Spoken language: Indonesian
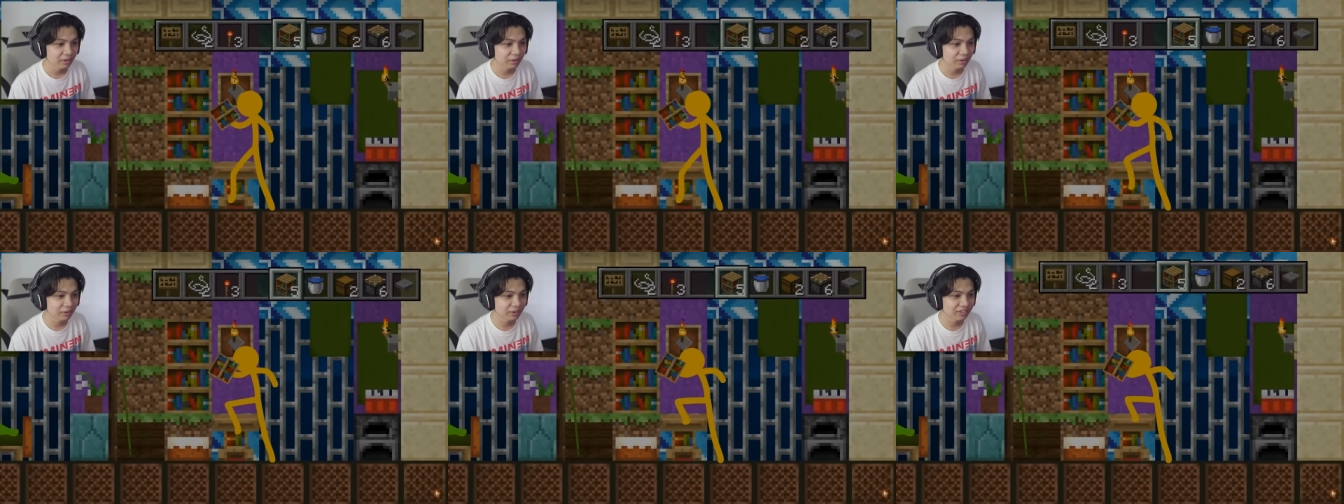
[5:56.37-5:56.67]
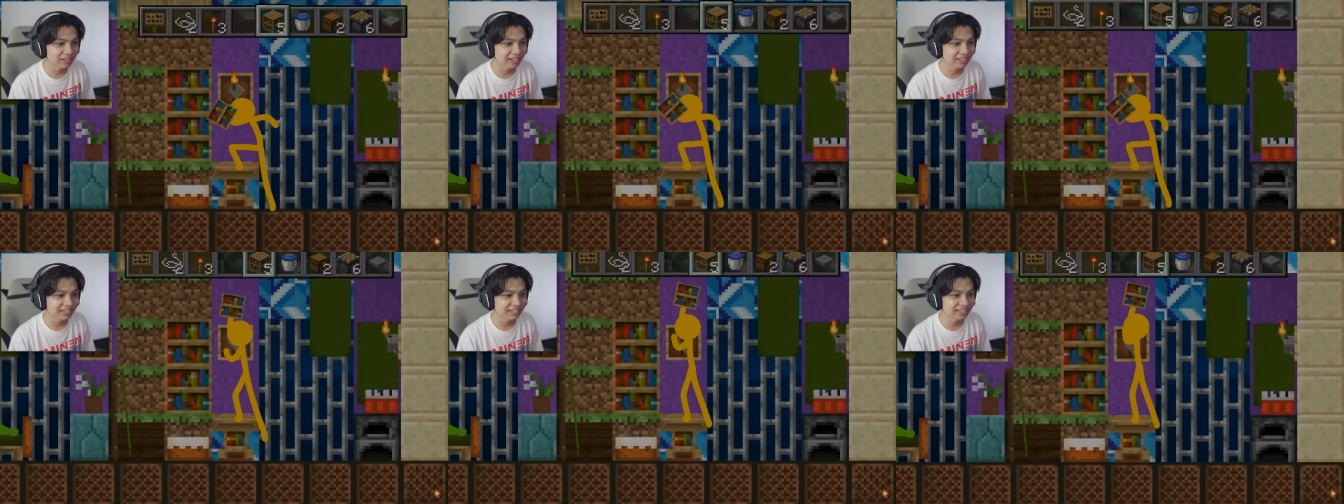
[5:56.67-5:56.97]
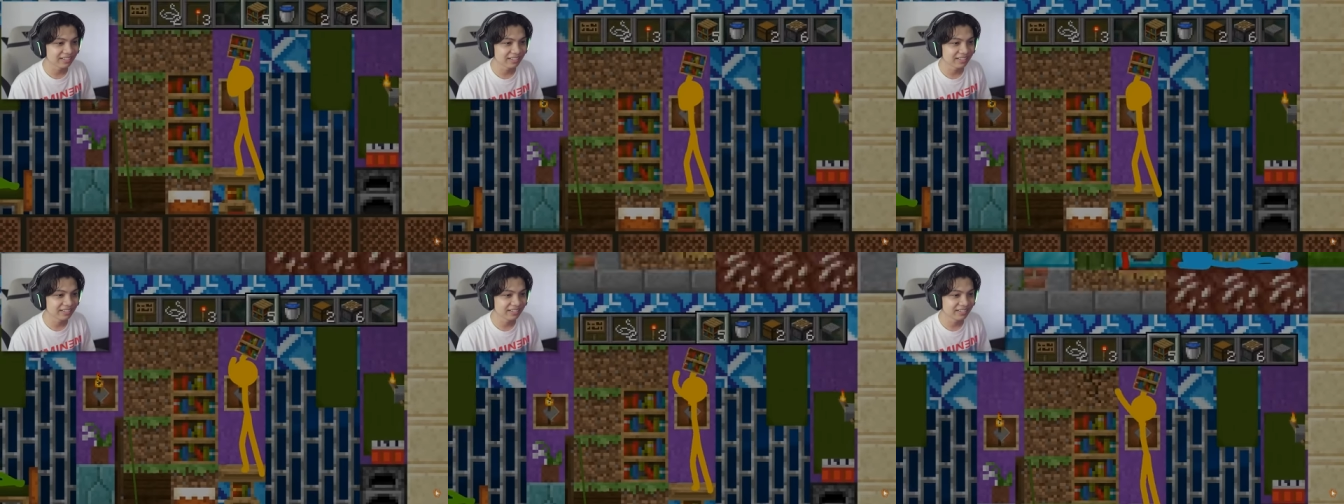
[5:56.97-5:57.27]
Oh
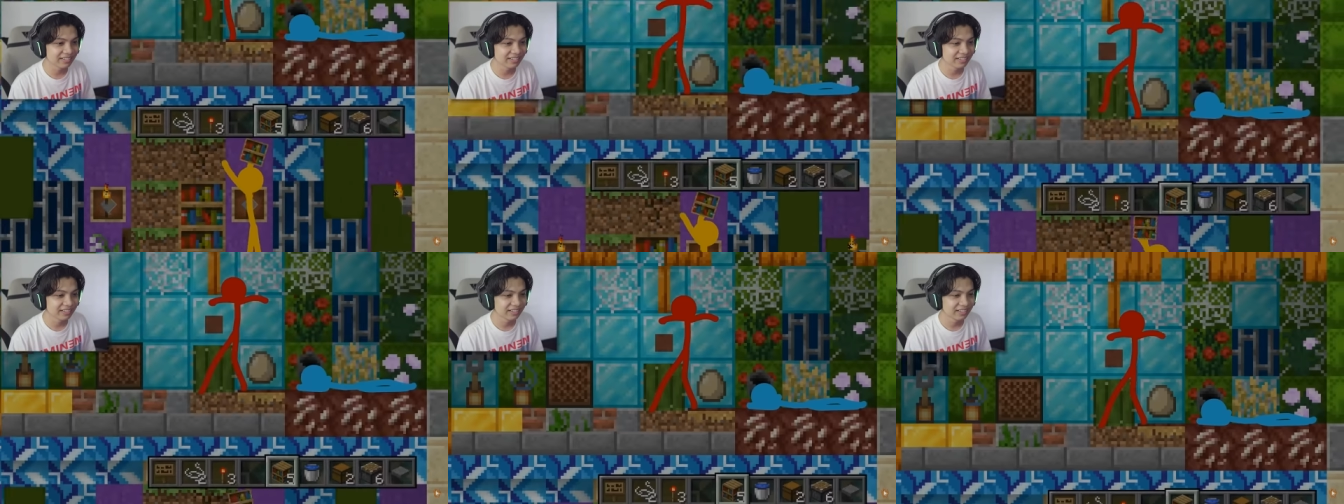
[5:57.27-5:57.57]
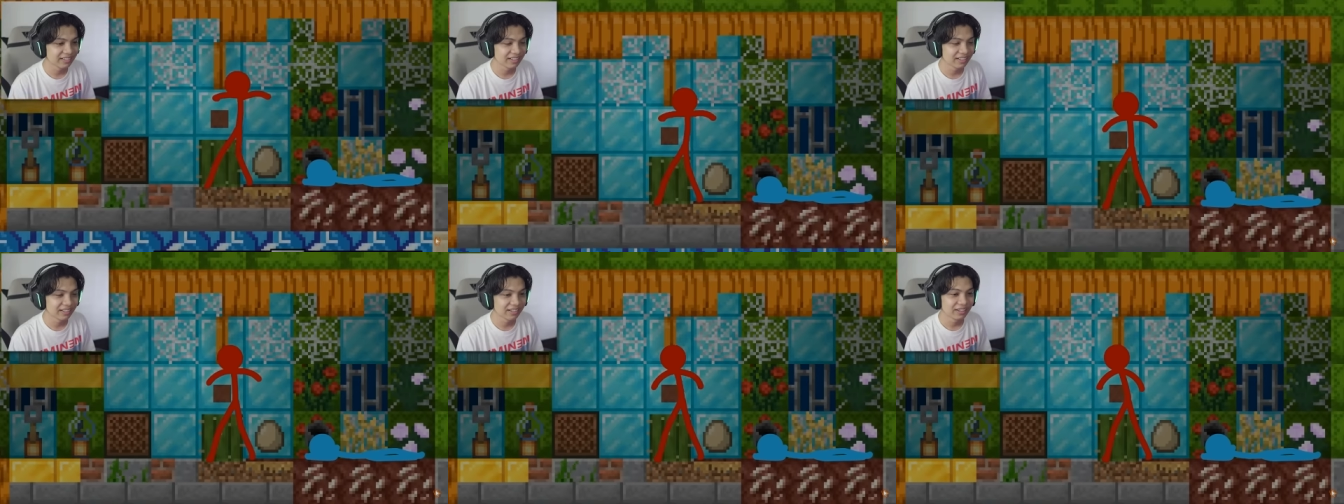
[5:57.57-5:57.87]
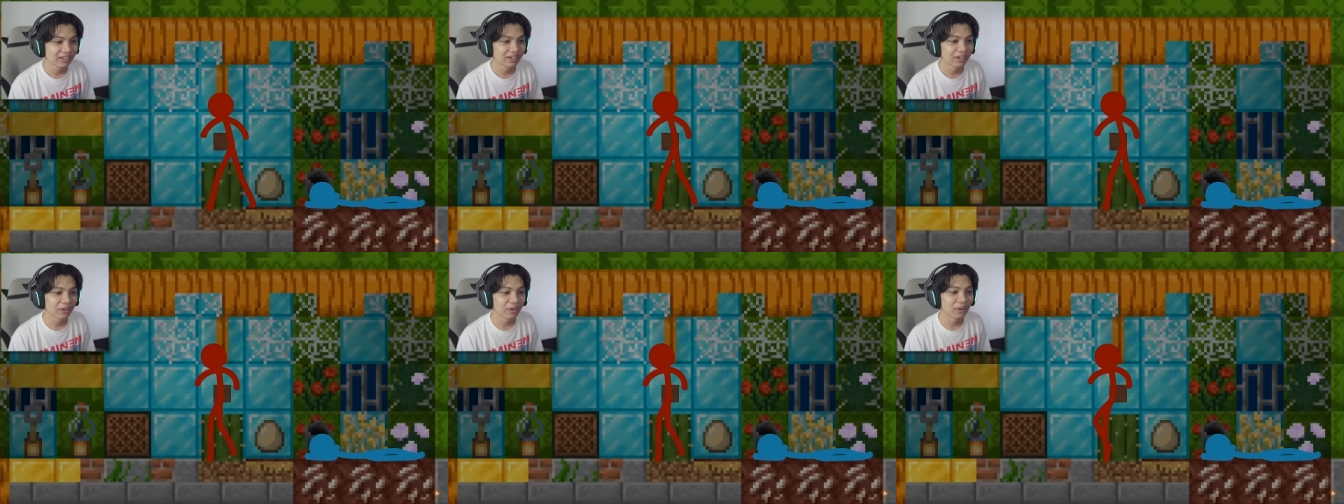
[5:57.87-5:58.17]
diganti guys.
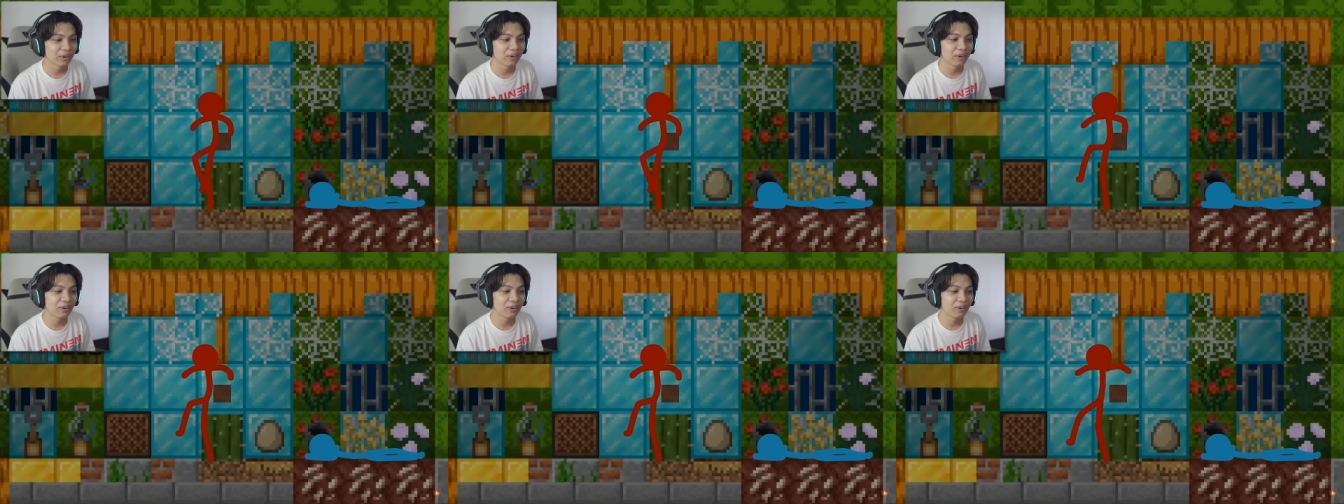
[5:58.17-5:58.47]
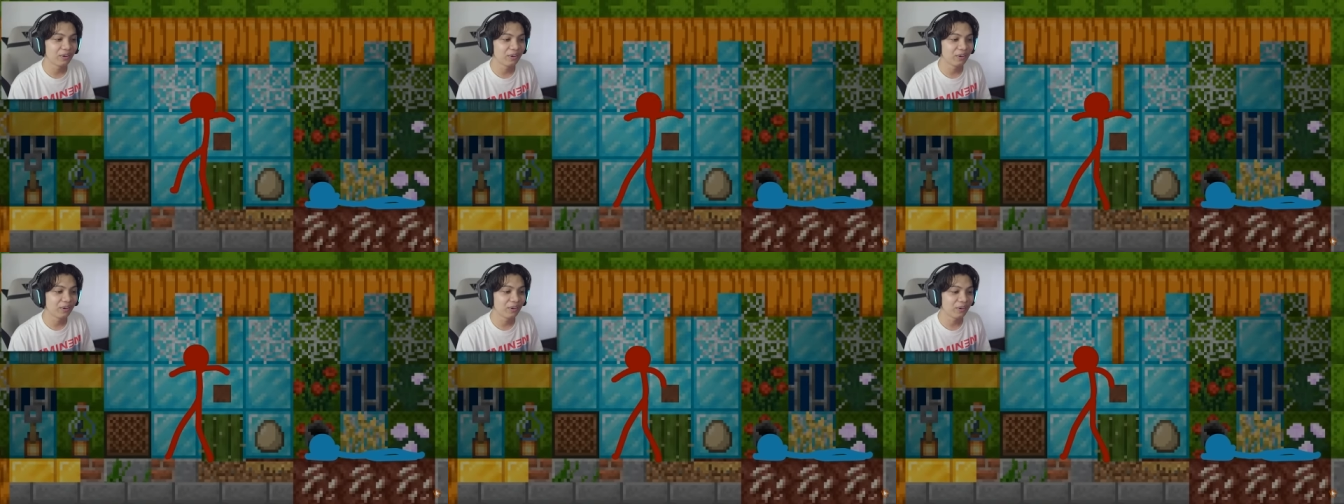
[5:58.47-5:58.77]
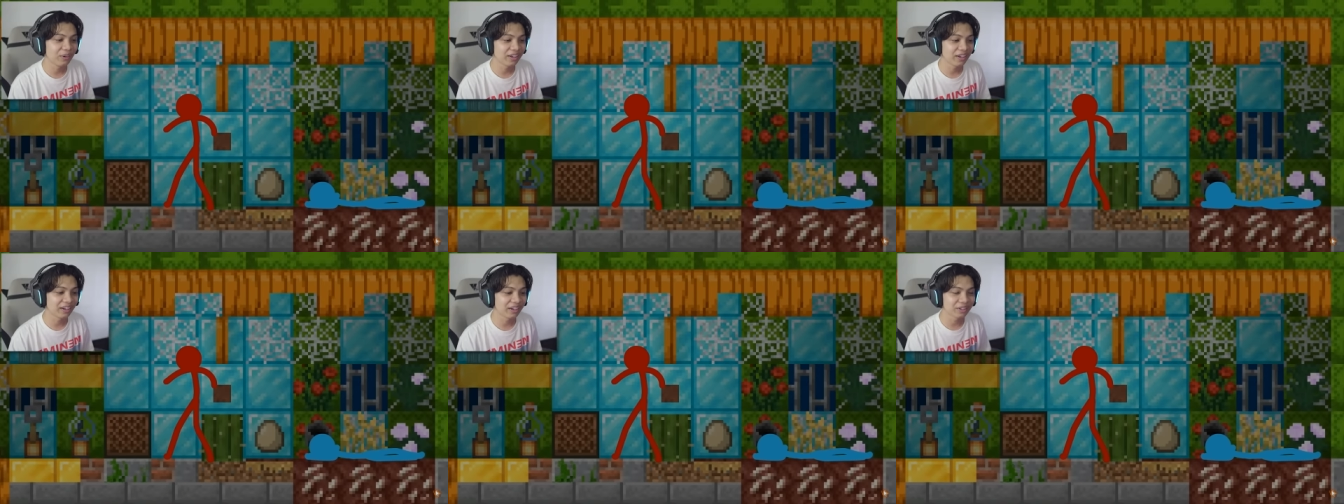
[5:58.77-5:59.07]

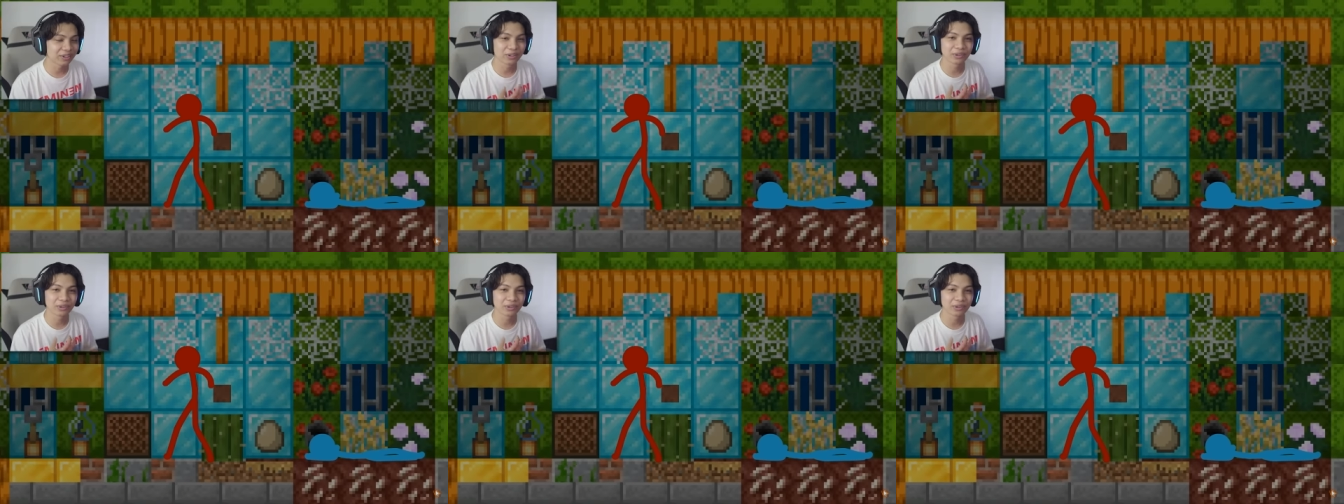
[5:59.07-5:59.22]
Oh kayak